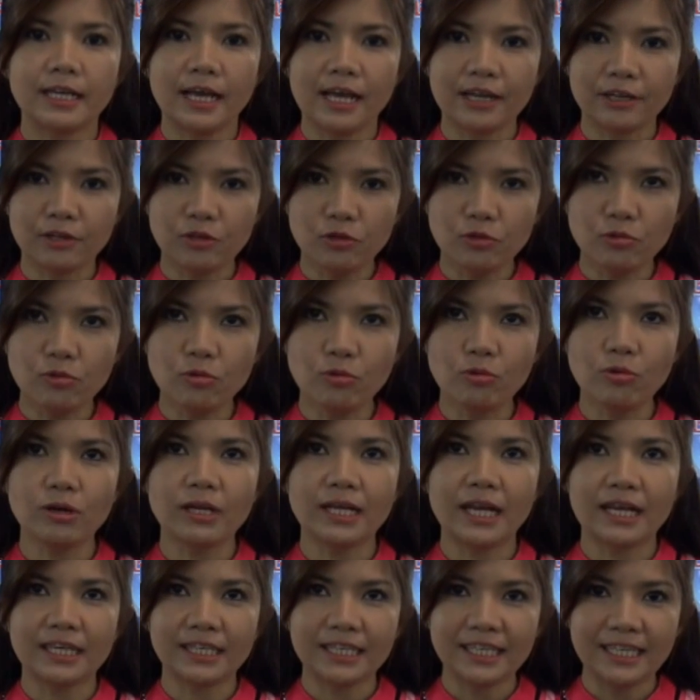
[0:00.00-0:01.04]
การอยู่
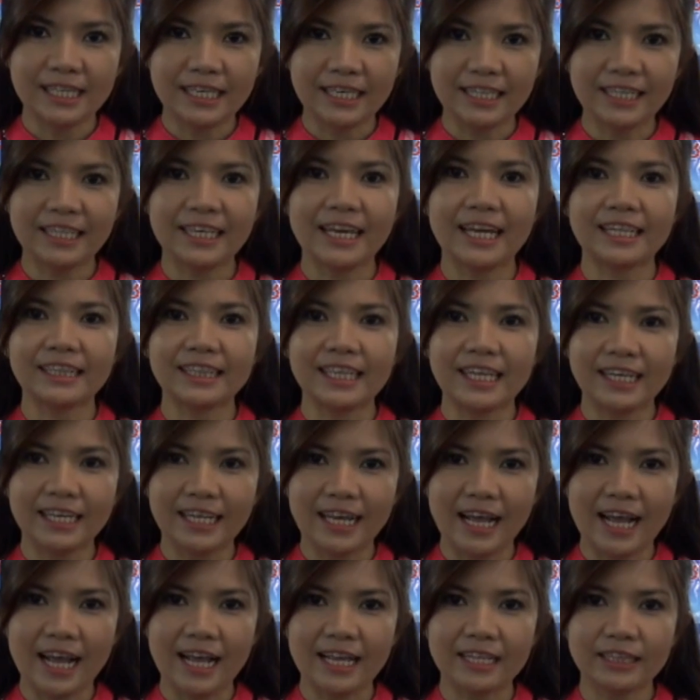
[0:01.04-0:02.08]
การกินการแต่ง
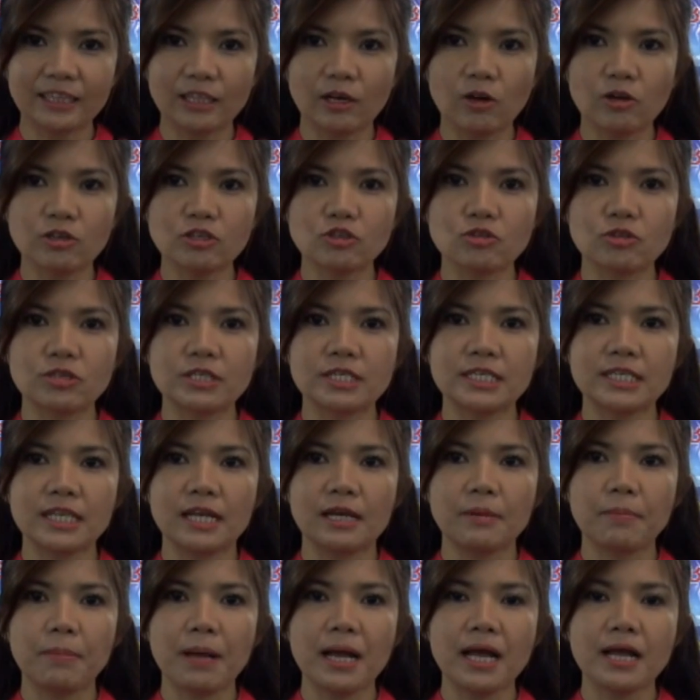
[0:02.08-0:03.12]
กายตลอดจน
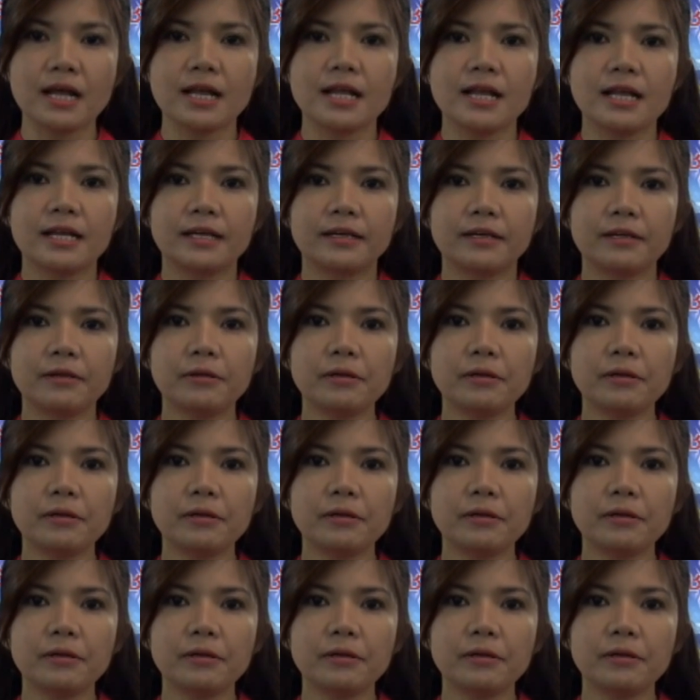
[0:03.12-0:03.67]
ศิลปะใน